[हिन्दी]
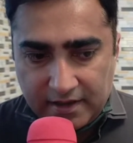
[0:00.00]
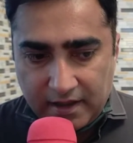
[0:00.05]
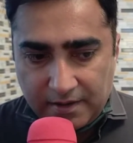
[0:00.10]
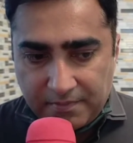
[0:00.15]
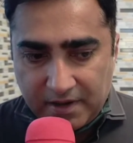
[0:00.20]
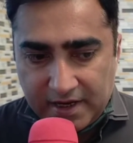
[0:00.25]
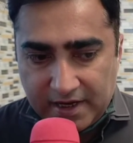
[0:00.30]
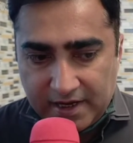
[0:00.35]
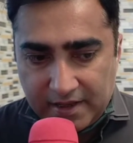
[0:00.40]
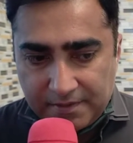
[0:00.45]

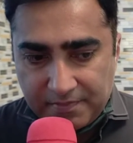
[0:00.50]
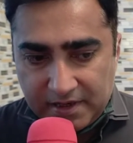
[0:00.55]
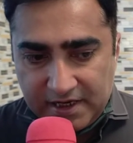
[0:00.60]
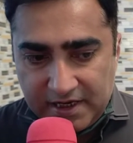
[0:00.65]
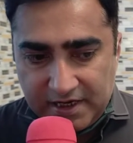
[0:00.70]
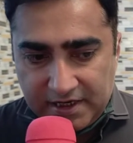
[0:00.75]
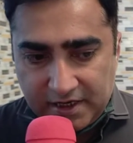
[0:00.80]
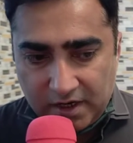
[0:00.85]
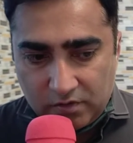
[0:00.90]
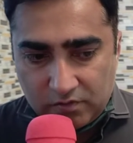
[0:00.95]
हमारे ये
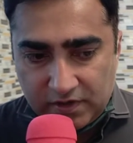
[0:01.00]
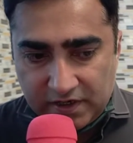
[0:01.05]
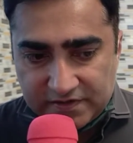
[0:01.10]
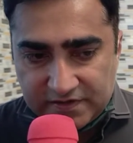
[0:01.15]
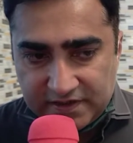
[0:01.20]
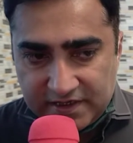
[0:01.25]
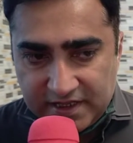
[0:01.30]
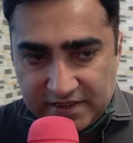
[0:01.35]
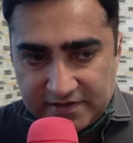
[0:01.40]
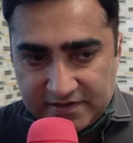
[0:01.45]
मली टाउन
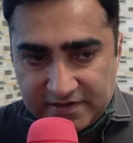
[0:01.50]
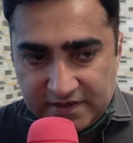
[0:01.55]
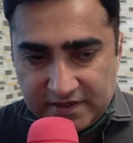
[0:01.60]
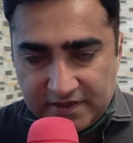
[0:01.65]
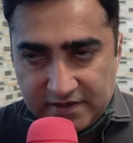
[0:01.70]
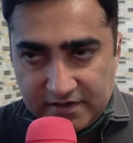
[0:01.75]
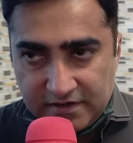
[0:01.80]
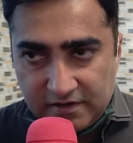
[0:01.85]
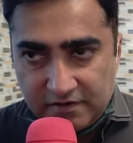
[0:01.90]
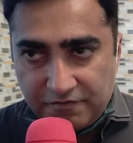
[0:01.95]
रेसिडेंसी
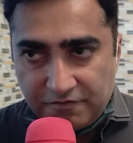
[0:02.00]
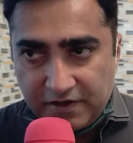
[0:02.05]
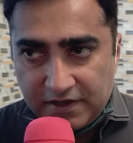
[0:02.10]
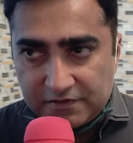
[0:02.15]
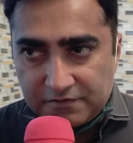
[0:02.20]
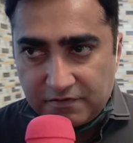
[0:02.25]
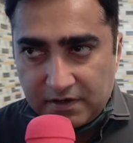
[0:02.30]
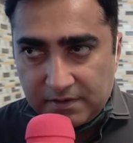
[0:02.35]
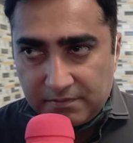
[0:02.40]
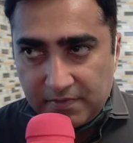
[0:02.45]

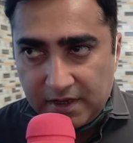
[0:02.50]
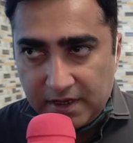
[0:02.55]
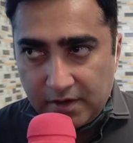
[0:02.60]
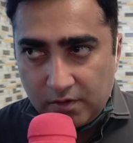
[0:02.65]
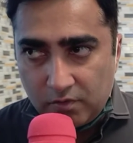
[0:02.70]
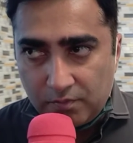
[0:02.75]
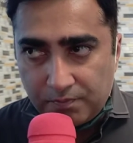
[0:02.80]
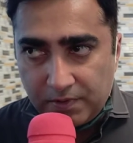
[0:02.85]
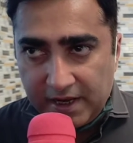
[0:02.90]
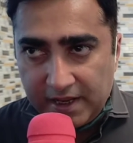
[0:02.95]
फ़ेज़ वन में
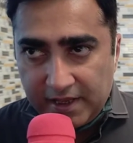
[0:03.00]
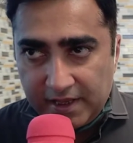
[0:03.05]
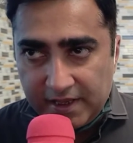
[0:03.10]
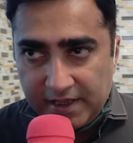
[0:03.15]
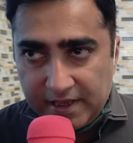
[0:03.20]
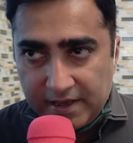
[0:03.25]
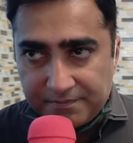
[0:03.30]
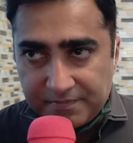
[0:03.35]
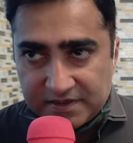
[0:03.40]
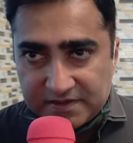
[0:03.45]
ओपनिंग
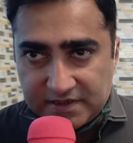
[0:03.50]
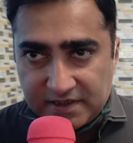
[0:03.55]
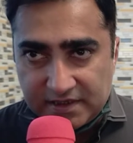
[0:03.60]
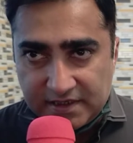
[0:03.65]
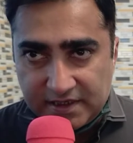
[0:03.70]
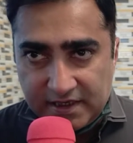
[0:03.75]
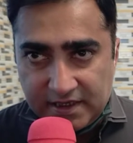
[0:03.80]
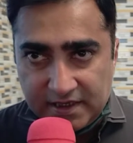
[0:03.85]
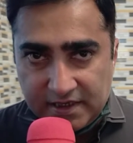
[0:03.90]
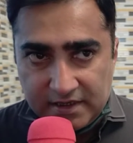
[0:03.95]
की है मस्जिद
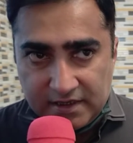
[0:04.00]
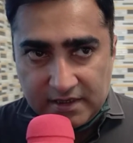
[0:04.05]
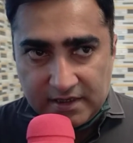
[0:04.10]
की